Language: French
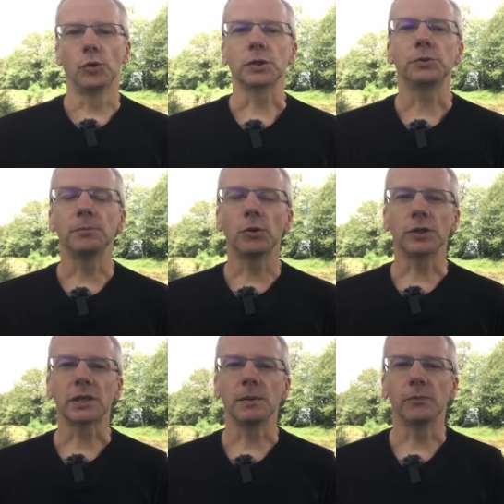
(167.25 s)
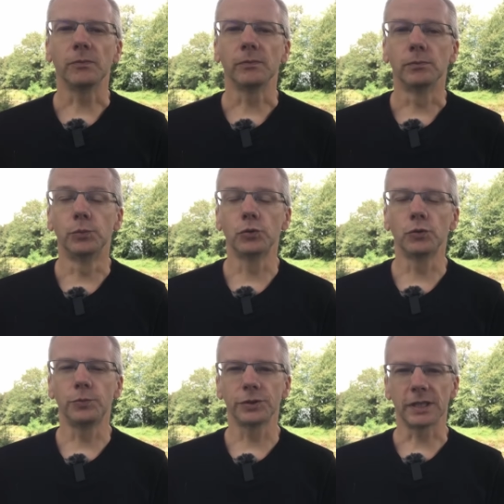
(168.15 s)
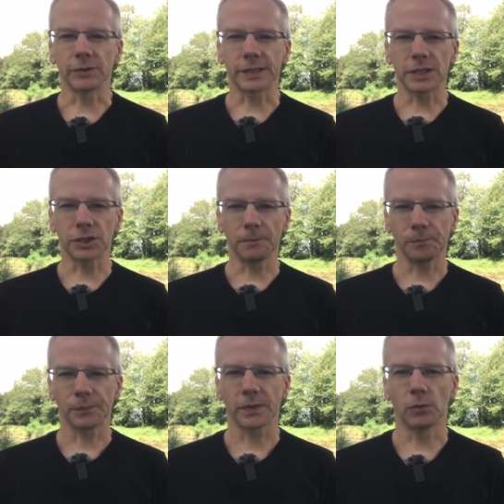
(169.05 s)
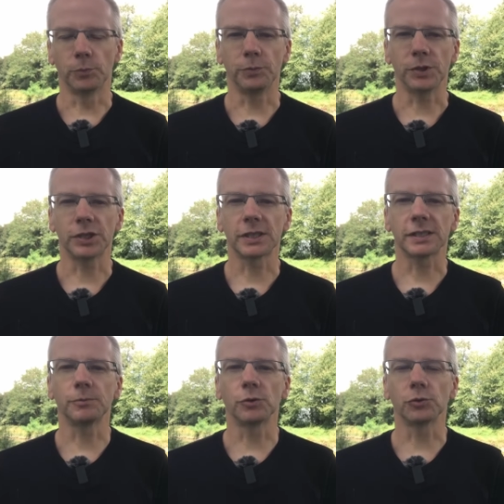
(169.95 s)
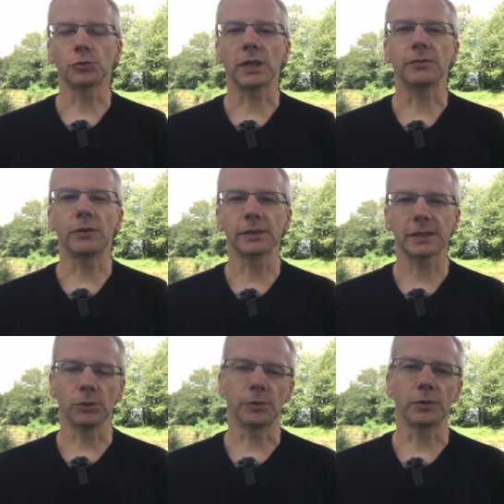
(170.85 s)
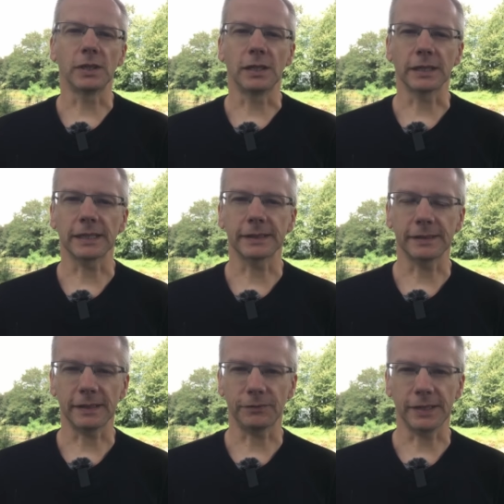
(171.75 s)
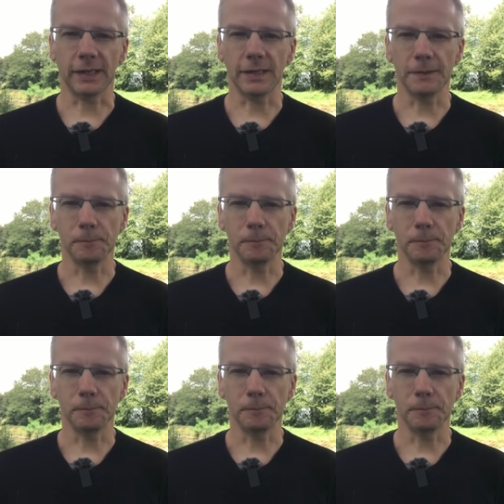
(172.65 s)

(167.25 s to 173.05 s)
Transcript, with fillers: Bon, actuellement, on a quand même beaucoup plus d'avantages. Hein. On peut pêcher quasiment dans toute la France si on prend la carte interfédérale.